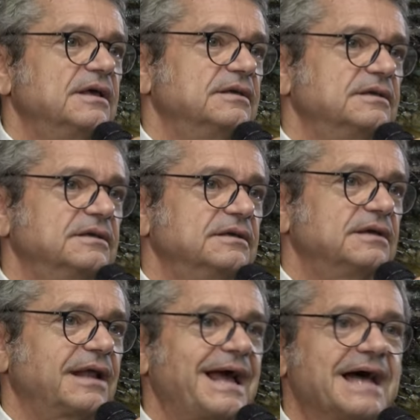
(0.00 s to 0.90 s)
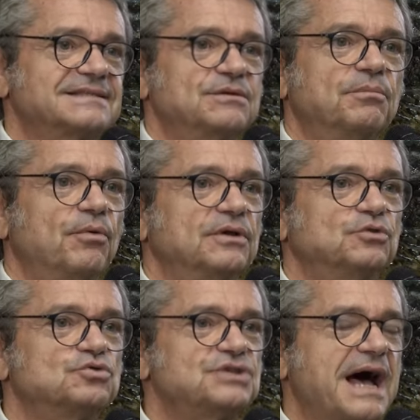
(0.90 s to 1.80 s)
i, i ragazzi un po'
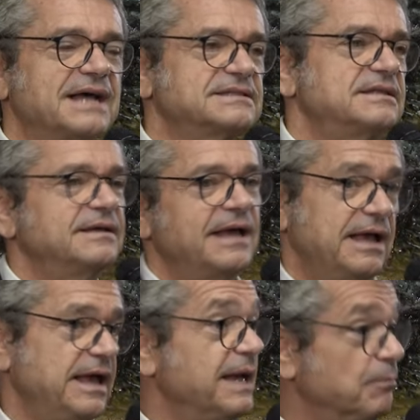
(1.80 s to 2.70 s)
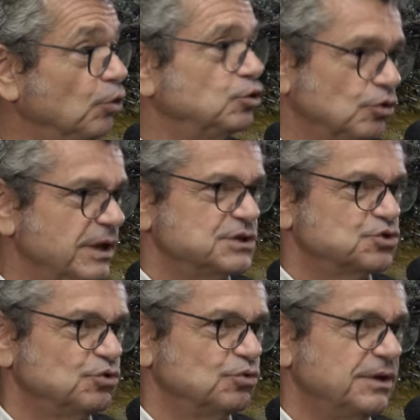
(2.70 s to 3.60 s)
entusiasti, è molto
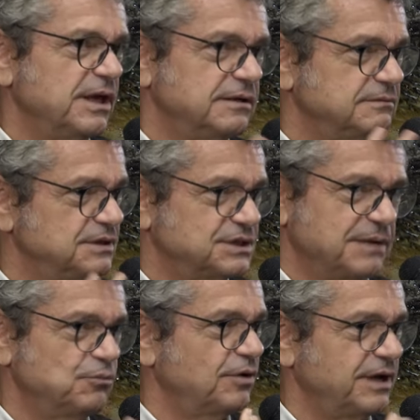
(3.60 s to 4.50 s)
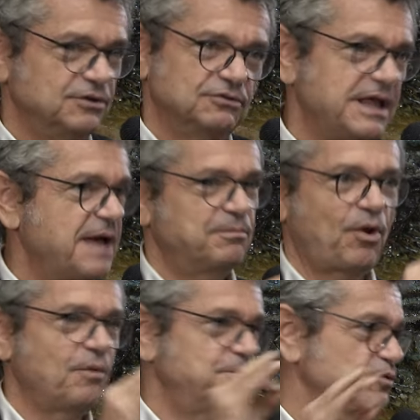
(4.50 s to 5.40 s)
lesso lui, eh? diciamo che non è
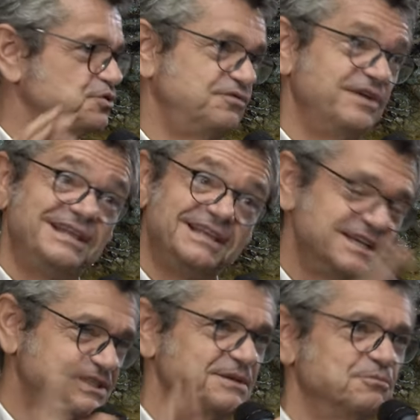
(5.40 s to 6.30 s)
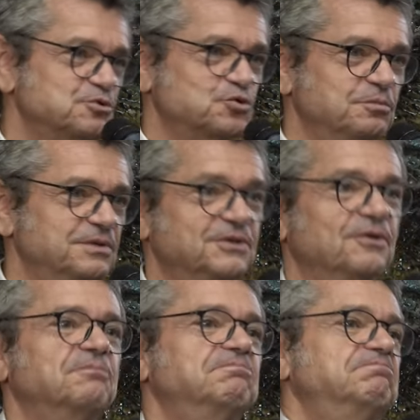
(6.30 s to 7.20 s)
proprio sveglissimo
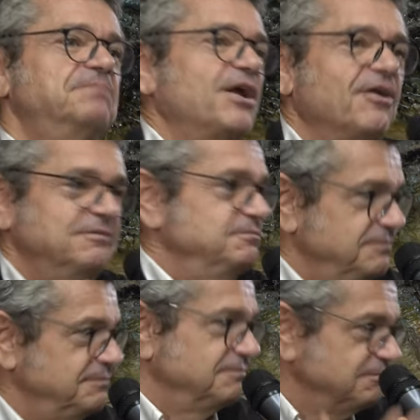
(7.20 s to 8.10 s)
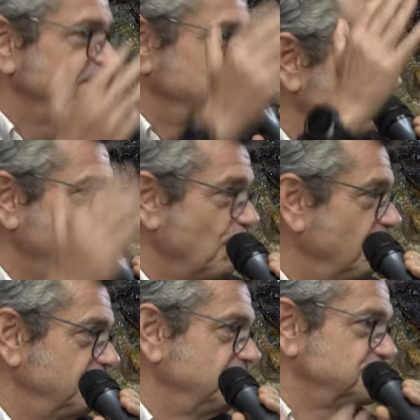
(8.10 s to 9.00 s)
subito, però può,
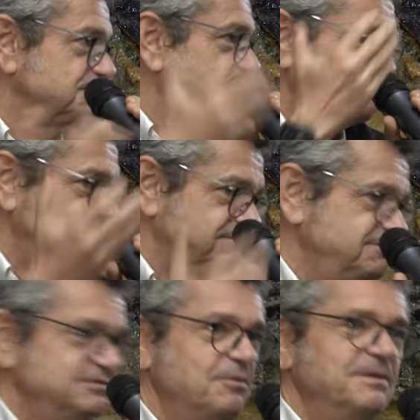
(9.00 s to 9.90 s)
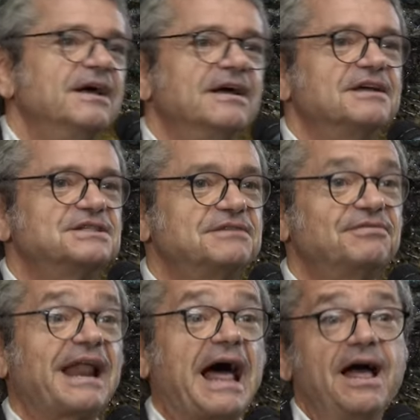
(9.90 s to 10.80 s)
si, insomma, si
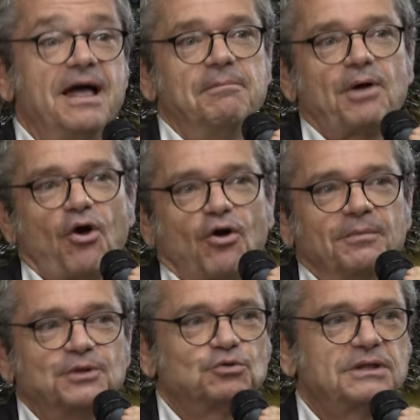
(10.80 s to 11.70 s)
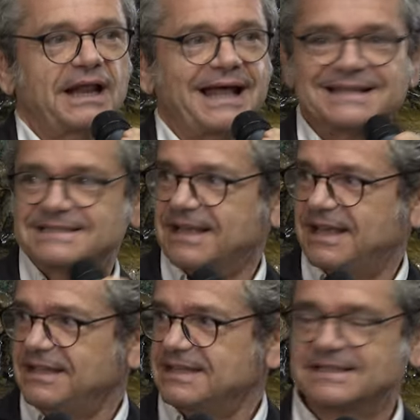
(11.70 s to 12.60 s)
farà. Però come tutti i ragazzi che
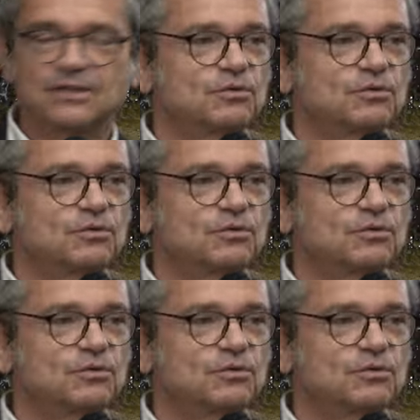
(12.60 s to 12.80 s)
iniziano